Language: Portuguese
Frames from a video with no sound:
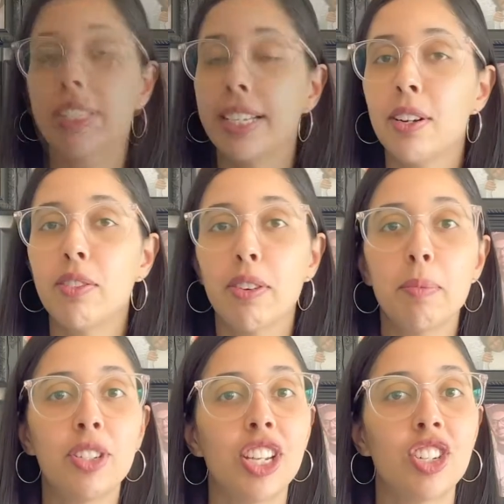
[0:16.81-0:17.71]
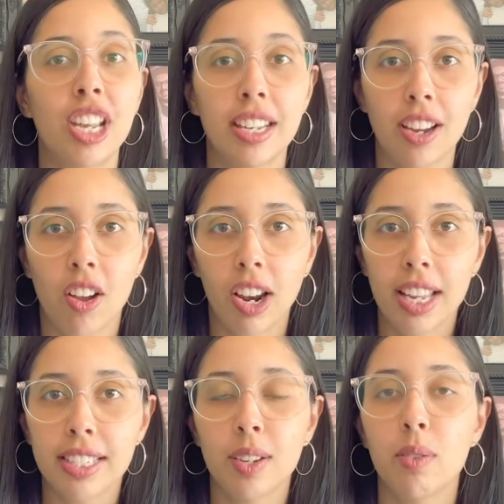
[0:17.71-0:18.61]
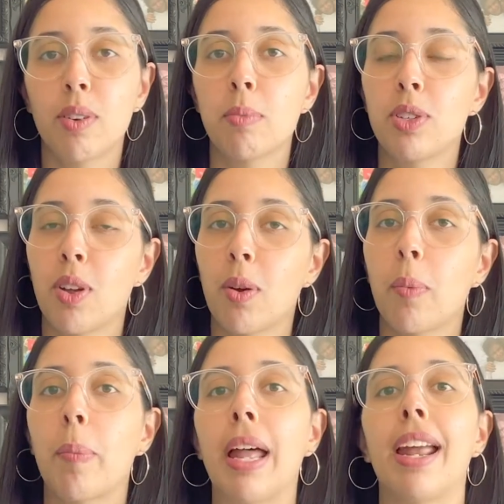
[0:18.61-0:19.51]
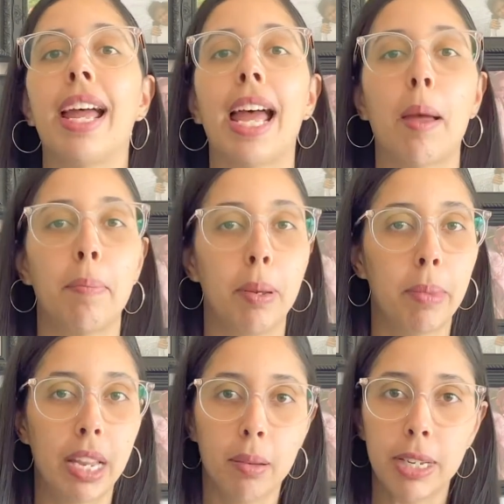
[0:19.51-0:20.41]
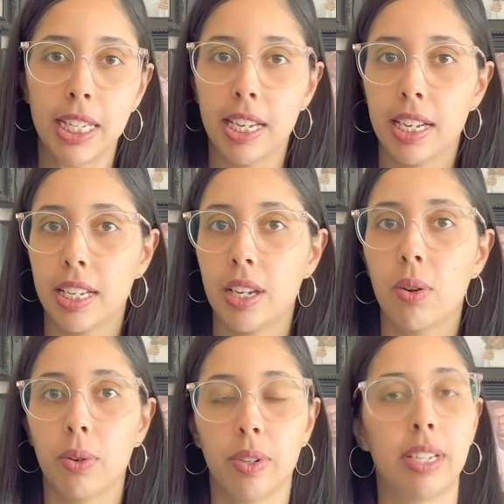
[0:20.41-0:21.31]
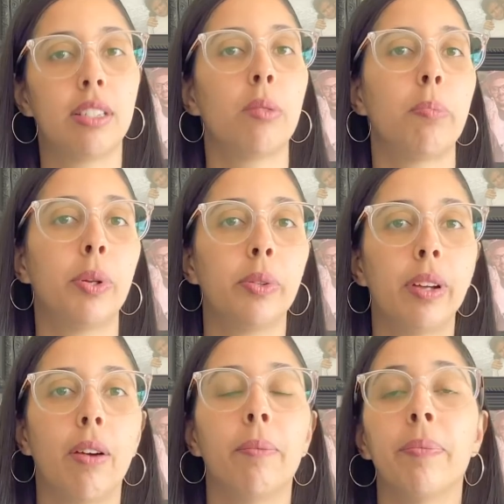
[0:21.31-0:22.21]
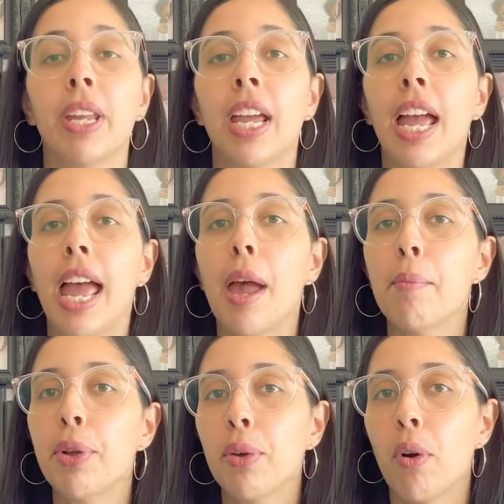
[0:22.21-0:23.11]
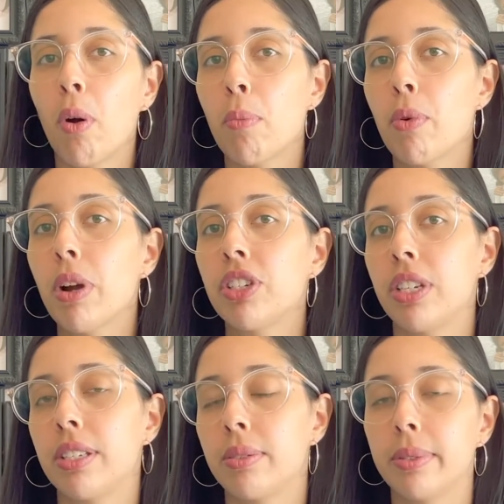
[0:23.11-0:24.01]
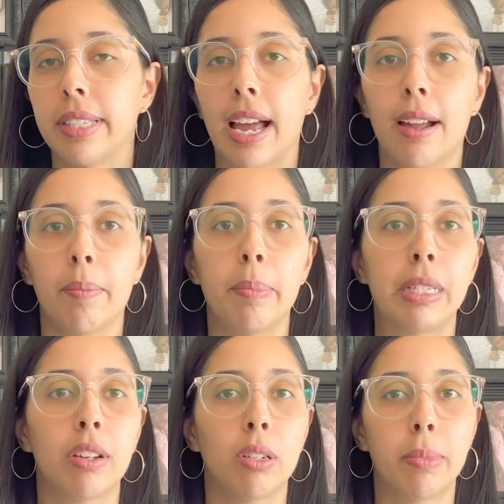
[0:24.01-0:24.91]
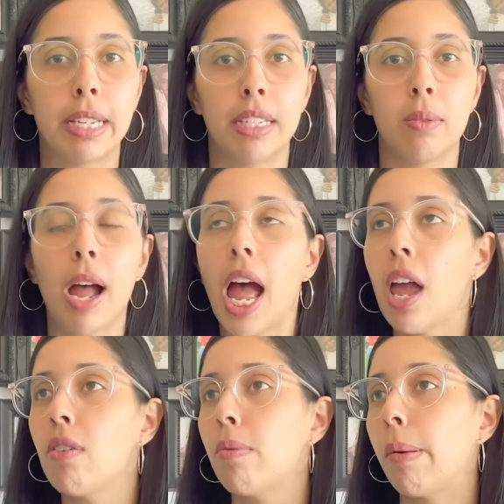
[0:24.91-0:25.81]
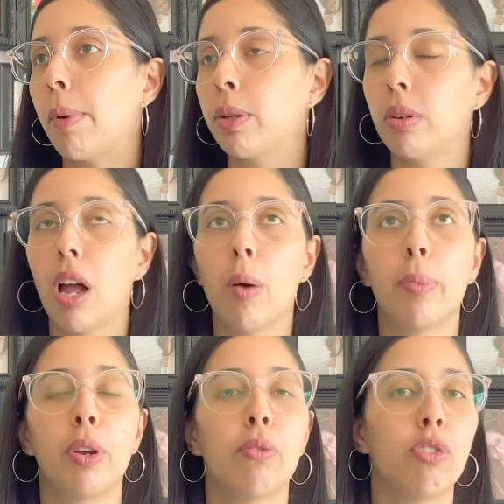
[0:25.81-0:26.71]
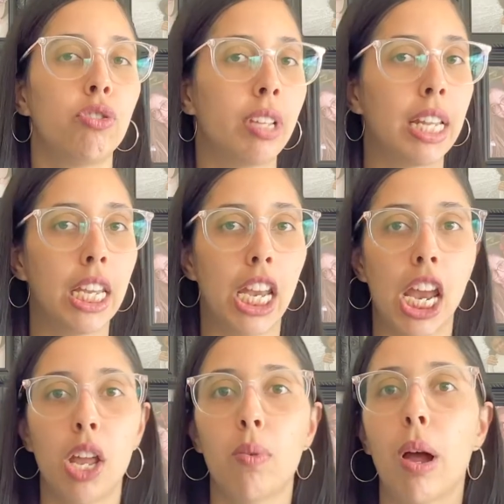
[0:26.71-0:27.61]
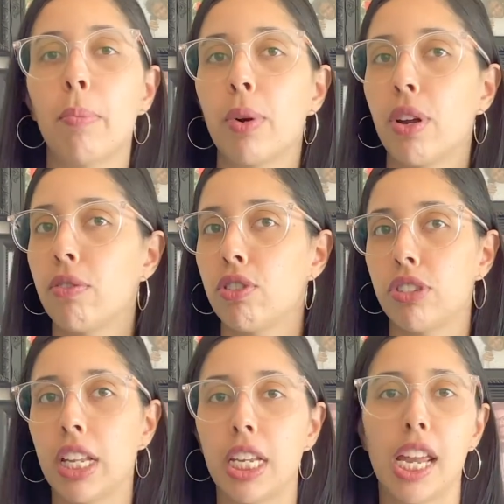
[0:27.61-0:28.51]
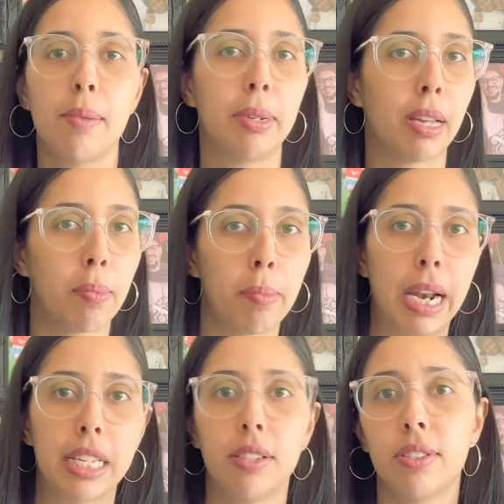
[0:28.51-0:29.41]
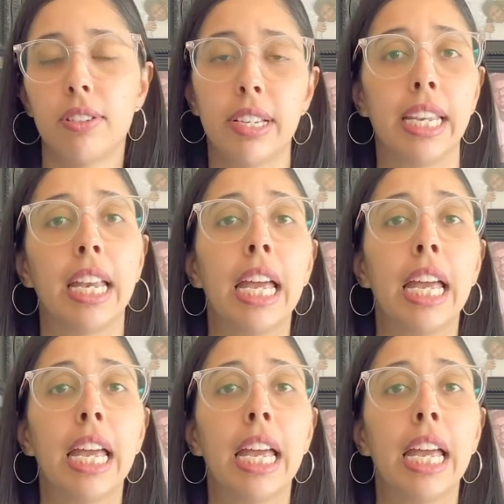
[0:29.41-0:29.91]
Então vamos deixar de enrolação e vamos logo para a primeira mentira que te conto aqui sobre Portugal. É muito comum a gente escutar o pessoal no Brasil, ah, eu vou para Portugal porque eu vou juntar dinheiro, ah, porque eu vou juntar dinheiro e mandar para o Brasil, não sei o quê.